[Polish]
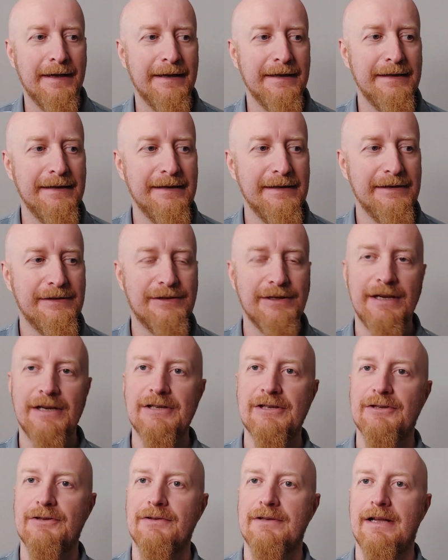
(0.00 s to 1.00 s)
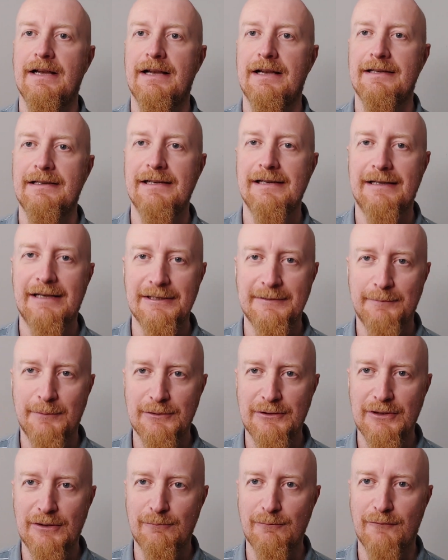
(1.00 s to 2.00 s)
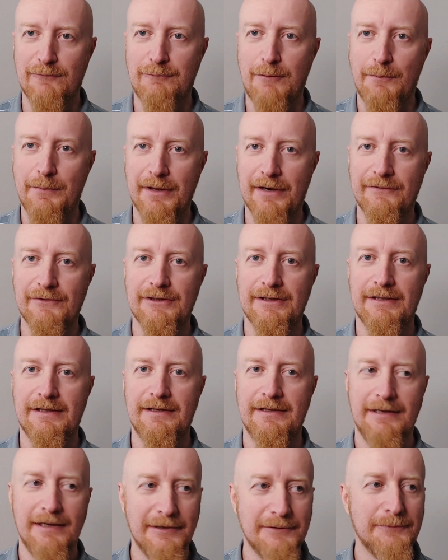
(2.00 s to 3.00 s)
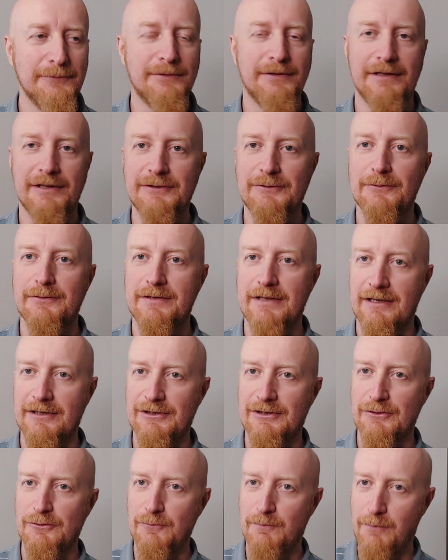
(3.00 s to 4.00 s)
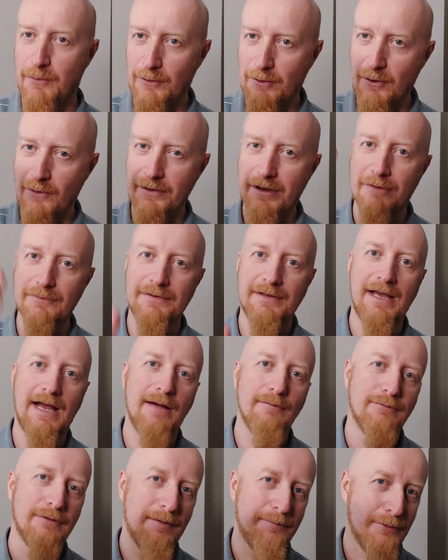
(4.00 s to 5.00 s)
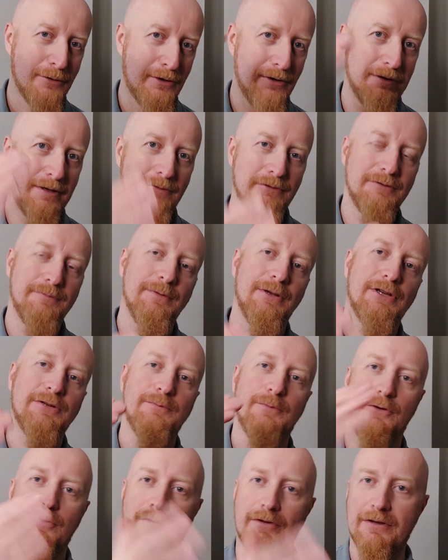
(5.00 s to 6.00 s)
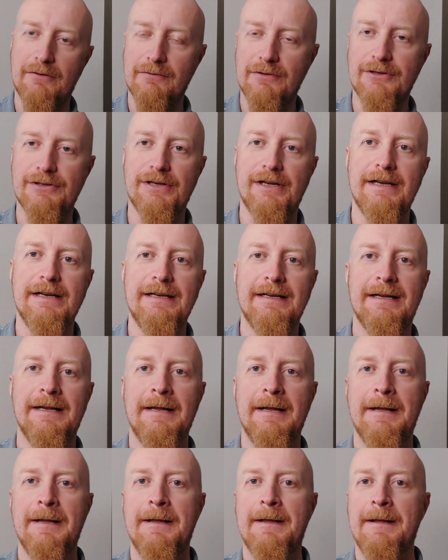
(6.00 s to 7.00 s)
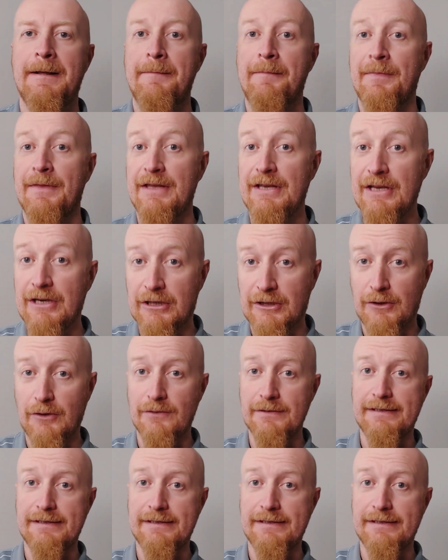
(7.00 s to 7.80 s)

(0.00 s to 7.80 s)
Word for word: I dzieje się to na kilka sposobów. Po pierwsze, Jezus Chrystus na krzyżu pokonał diabła, pokonał śmierć, pokonał grzech. I kto